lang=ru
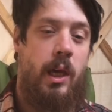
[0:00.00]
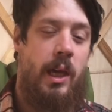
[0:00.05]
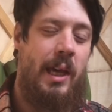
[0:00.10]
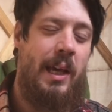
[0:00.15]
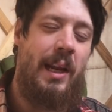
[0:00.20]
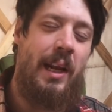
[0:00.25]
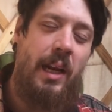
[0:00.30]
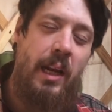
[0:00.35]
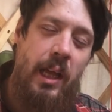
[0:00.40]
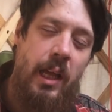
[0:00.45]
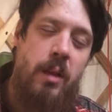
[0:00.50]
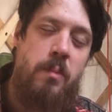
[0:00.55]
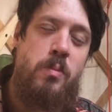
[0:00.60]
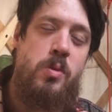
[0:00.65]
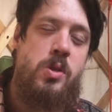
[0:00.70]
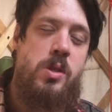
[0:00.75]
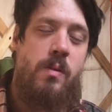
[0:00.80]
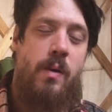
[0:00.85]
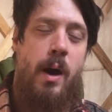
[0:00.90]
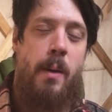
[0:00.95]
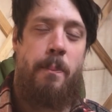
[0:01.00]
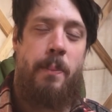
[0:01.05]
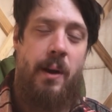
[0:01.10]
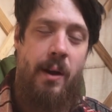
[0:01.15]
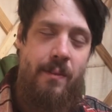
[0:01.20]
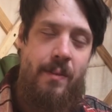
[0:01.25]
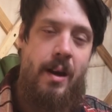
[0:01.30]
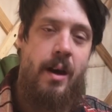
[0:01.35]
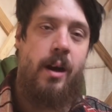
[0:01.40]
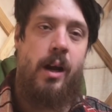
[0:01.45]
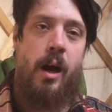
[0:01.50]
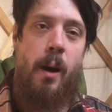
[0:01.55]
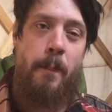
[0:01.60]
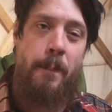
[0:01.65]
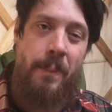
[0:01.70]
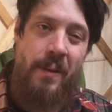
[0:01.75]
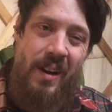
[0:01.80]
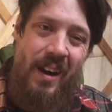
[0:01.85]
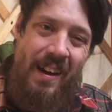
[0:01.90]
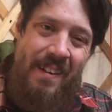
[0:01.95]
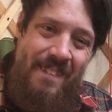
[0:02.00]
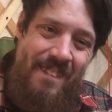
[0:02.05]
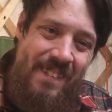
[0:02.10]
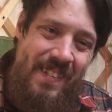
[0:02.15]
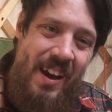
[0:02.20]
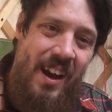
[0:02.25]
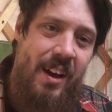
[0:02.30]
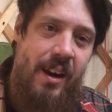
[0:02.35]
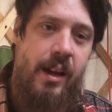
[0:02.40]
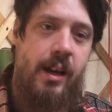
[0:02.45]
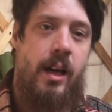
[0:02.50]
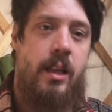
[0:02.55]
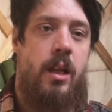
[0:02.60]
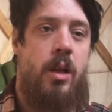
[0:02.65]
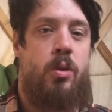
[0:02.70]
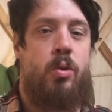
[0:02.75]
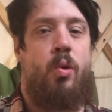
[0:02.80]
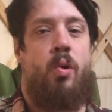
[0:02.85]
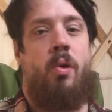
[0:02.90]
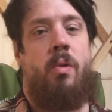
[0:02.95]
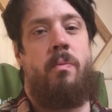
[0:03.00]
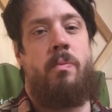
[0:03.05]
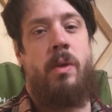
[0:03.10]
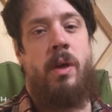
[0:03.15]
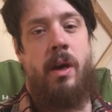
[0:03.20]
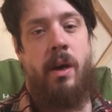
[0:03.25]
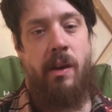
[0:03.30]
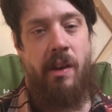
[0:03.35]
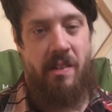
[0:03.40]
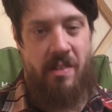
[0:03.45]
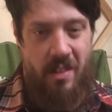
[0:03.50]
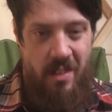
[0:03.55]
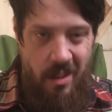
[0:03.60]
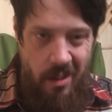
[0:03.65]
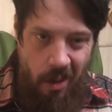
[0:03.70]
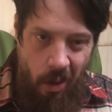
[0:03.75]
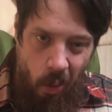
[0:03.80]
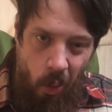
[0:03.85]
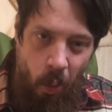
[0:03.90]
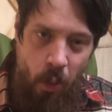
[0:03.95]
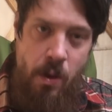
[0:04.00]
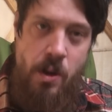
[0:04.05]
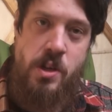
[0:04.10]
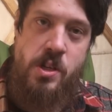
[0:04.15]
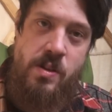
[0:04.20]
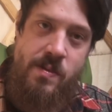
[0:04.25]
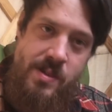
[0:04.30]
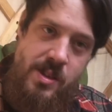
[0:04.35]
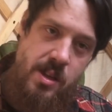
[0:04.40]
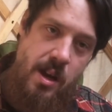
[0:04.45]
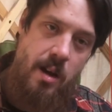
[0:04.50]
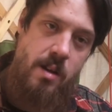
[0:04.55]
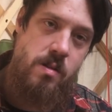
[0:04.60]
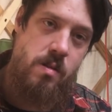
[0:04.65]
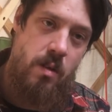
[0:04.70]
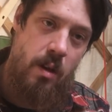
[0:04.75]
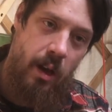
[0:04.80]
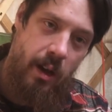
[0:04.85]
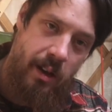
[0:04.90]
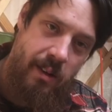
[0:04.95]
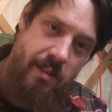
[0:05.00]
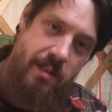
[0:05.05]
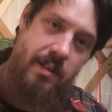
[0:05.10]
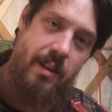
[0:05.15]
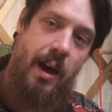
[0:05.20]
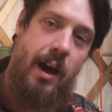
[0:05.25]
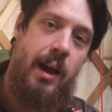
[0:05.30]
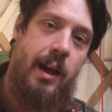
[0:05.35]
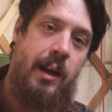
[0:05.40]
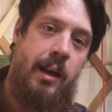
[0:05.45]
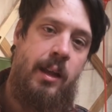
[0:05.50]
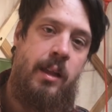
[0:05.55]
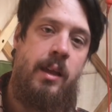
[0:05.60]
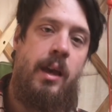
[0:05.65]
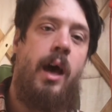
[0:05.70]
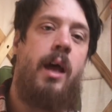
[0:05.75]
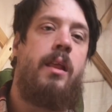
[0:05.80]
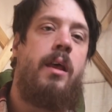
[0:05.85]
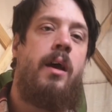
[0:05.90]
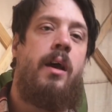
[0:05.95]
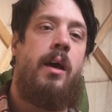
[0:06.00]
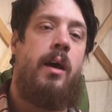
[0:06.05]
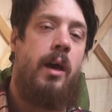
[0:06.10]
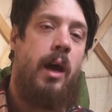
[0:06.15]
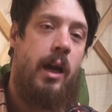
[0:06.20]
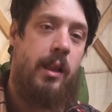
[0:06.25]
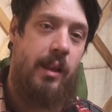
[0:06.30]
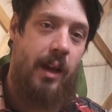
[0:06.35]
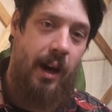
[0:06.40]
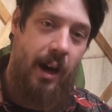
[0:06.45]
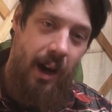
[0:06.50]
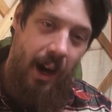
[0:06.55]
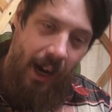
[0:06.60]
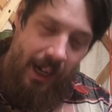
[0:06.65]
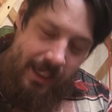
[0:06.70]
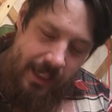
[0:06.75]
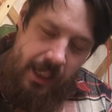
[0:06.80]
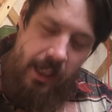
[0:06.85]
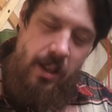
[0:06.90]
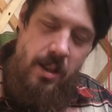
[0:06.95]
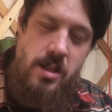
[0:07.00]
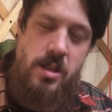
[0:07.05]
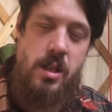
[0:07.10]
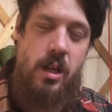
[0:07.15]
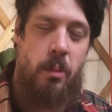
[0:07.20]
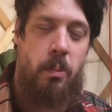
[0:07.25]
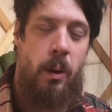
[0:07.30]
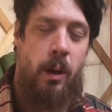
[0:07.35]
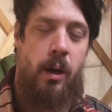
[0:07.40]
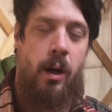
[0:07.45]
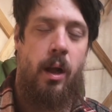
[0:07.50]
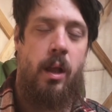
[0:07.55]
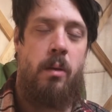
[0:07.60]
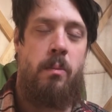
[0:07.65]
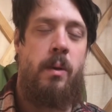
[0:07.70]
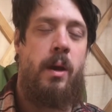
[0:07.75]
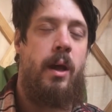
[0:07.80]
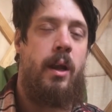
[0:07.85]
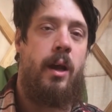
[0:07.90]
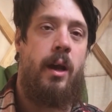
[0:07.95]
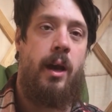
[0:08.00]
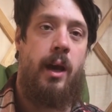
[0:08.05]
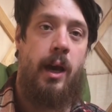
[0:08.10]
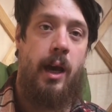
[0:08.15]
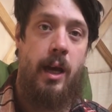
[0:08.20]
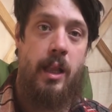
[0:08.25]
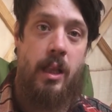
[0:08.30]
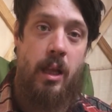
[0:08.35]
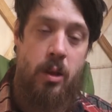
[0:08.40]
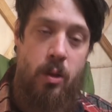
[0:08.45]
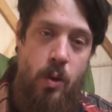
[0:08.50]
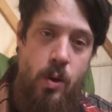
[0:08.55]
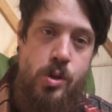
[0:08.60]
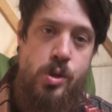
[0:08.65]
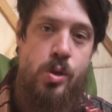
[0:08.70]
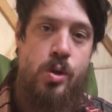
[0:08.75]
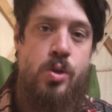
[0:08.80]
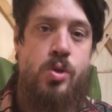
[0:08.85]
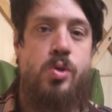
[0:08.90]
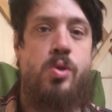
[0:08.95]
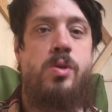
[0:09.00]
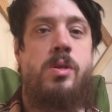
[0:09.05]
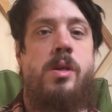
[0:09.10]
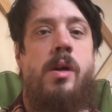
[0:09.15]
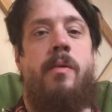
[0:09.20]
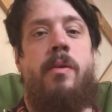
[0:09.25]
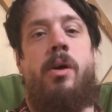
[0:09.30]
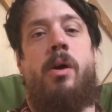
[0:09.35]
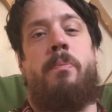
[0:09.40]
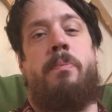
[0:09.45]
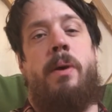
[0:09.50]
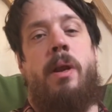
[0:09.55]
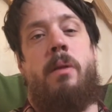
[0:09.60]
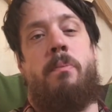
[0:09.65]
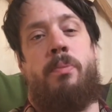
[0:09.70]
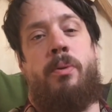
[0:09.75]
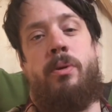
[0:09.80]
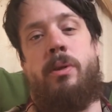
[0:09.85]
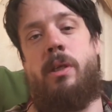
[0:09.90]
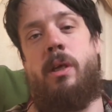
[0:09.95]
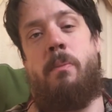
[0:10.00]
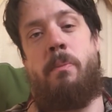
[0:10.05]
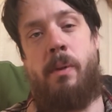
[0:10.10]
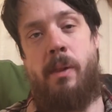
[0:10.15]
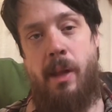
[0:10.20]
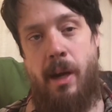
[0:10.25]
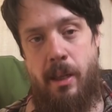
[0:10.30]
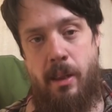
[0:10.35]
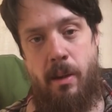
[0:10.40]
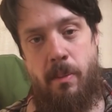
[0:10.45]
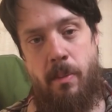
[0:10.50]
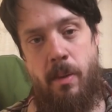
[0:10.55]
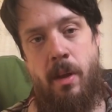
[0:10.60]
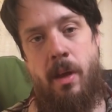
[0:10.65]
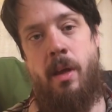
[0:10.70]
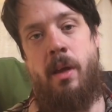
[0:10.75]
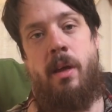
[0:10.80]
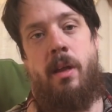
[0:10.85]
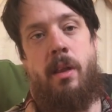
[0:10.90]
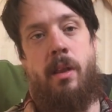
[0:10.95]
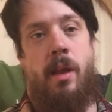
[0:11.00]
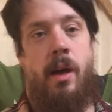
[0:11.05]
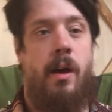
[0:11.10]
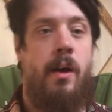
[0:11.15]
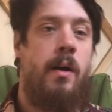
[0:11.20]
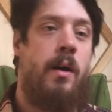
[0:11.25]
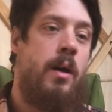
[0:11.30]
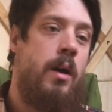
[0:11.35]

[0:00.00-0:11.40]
И литмусовая проверка, проверка на том, если ты находишься в Царстве Христа или нет, это один из них, по крайней мере, это то, что Иисус говорил перед Понтией Пилатом. Да?